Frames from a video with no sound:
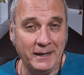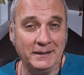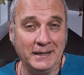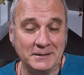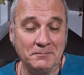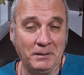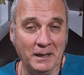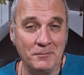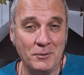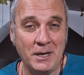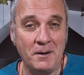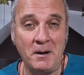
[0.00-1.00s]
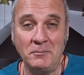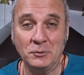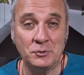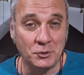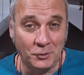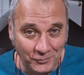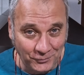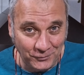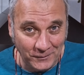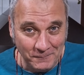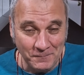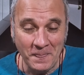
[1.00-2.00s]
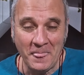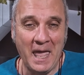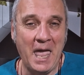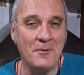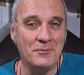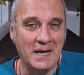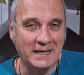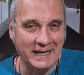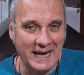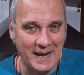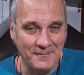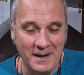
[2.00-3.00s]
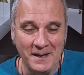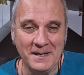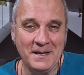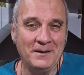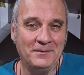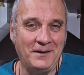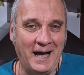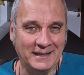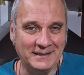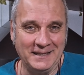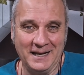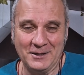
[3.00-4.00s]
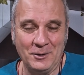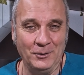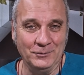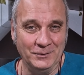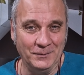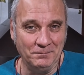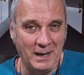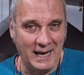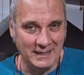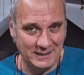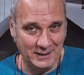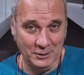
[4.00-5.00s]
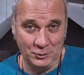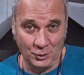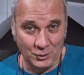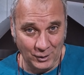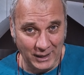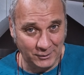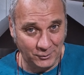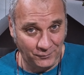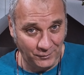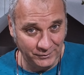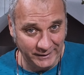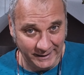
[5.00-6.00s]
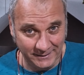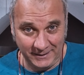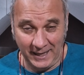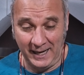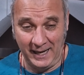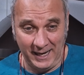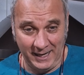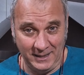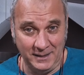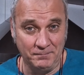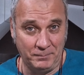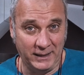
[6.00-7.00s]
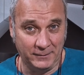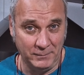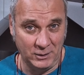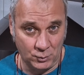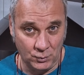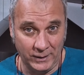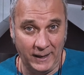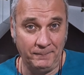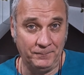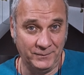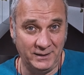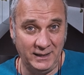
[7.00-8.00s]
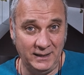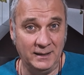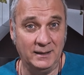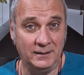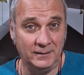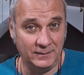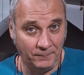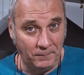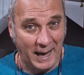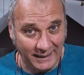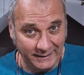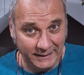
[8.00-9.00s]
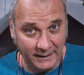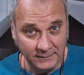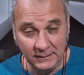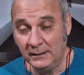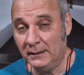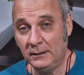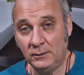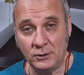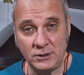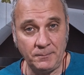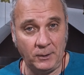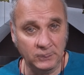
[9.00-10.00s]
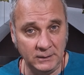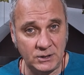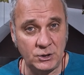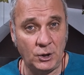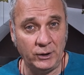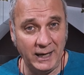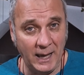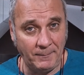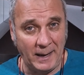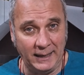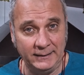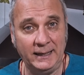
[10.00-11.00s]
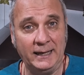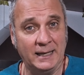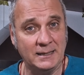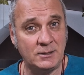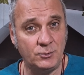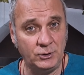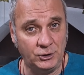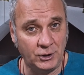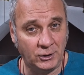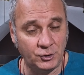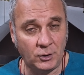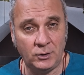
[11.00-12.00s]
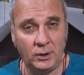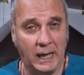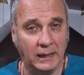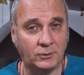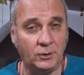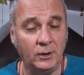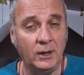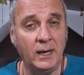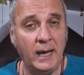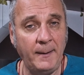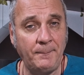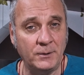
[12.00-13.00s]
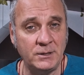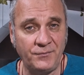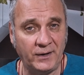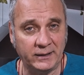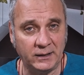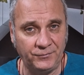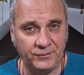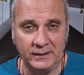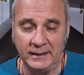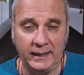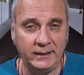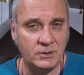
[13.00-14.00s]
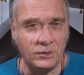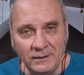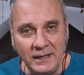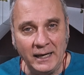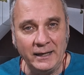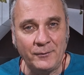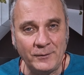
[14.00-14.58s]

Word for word: che in Palermo chiamiamo truff. È una crema fatta con base di cioccolato fondente e in par misura di panna. Lo si posiziona la panna, la si unisce al cioccolato e poi si fa raffreddare si e si ottiene